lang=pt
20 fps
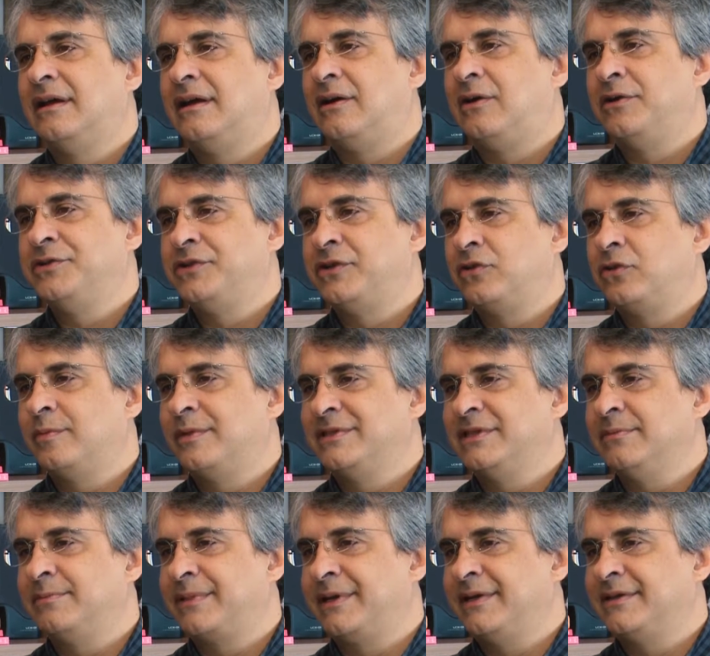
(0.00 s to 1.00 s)
onde algumas
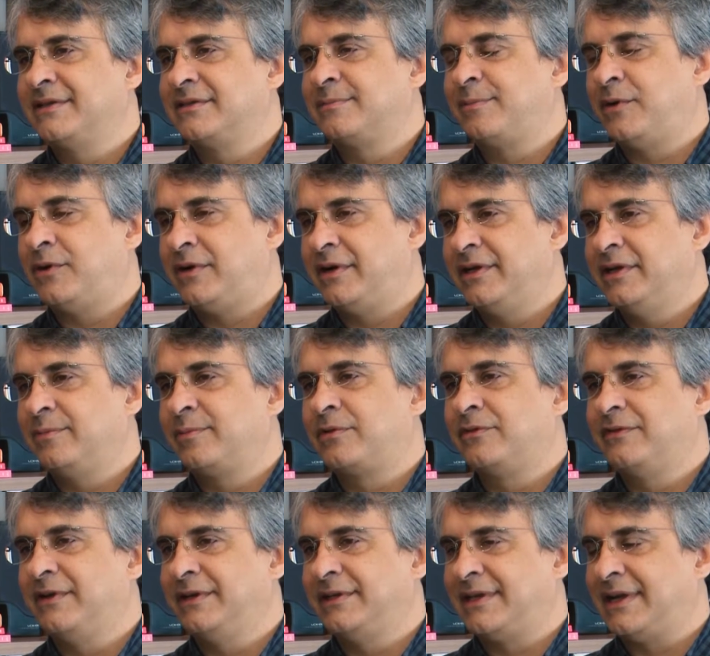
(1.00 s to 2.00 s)
empresas podem
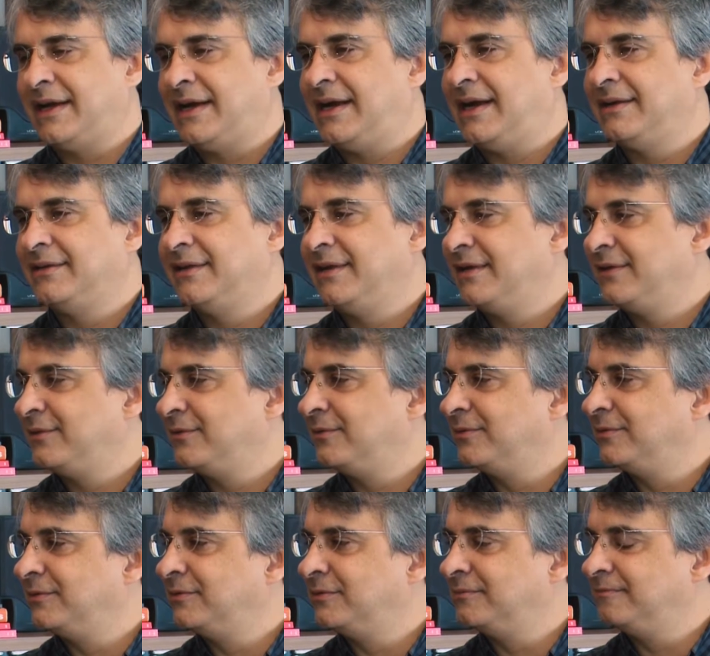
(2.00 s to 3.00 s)
aproveitar né, do,
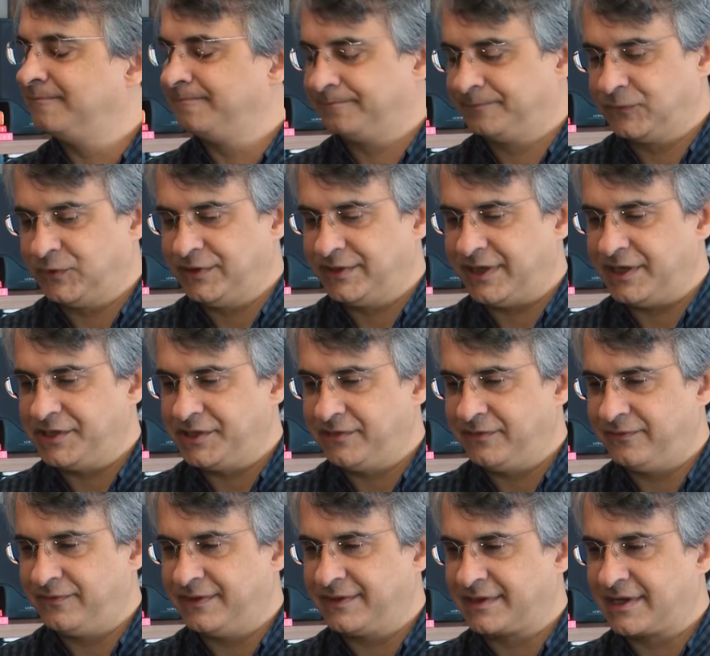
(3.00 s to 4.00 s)
do,
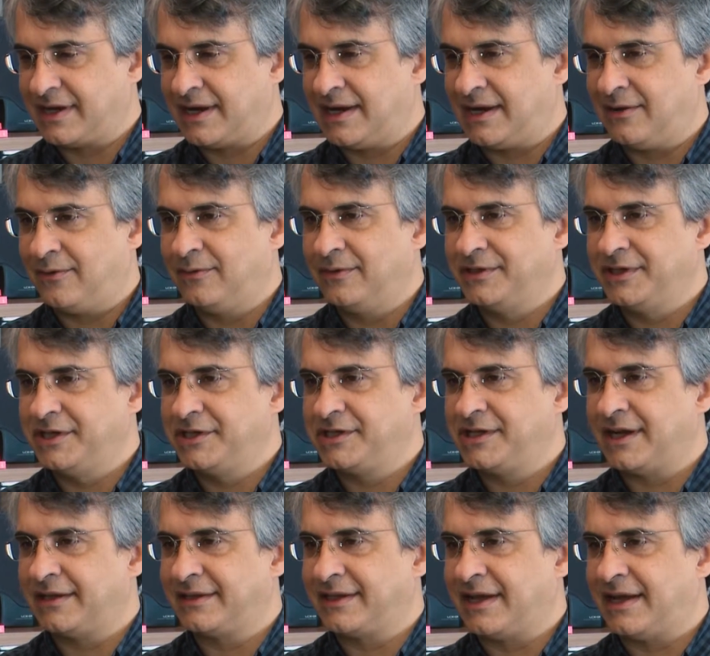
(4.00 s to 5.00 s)
incentivo fiscal. A gente
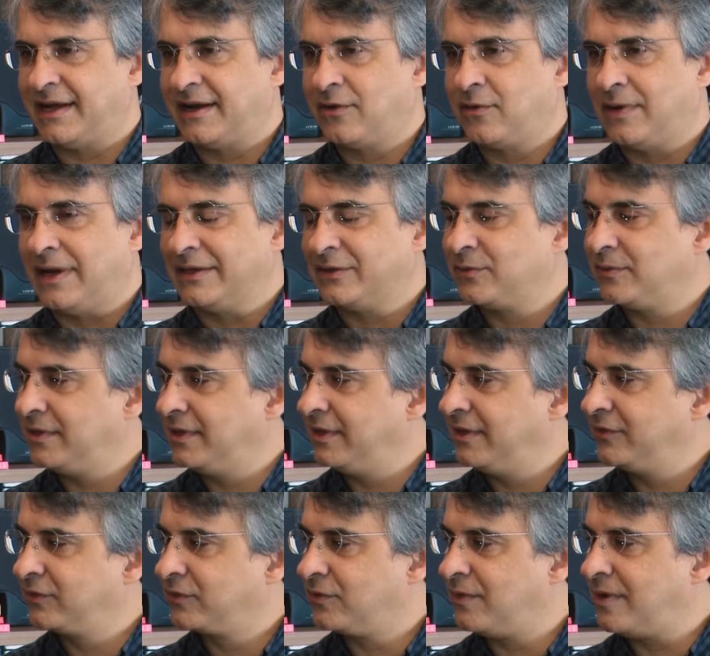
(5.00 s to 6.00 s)
já está há quatro
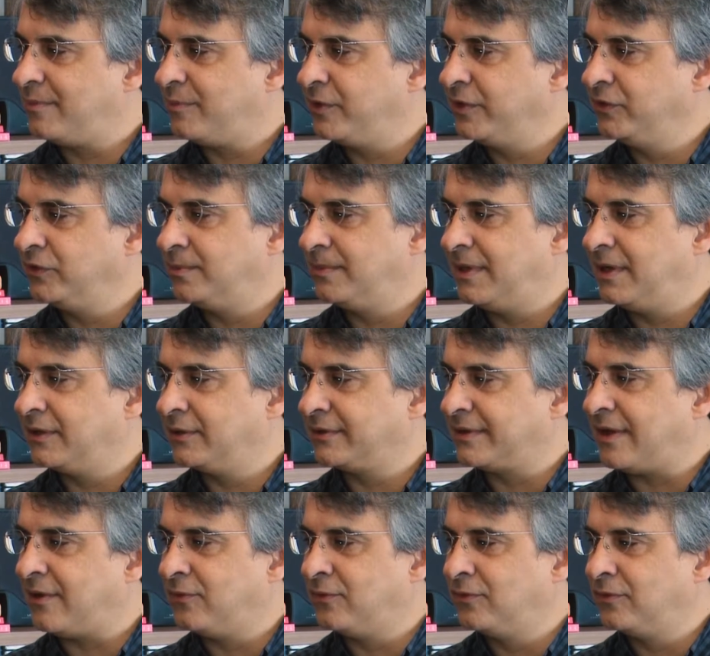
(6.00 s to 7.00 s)
anos com o apoio do Banco
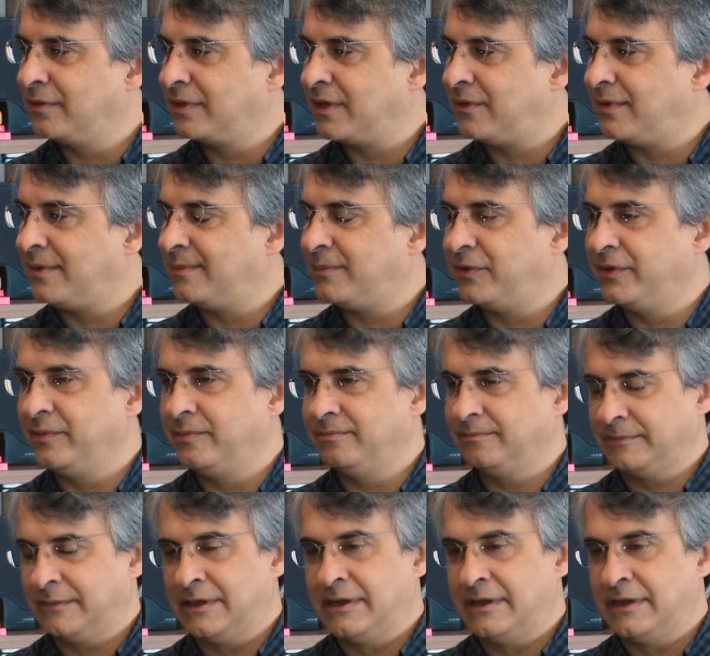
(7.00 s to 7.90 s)
Itaú, que é um apoio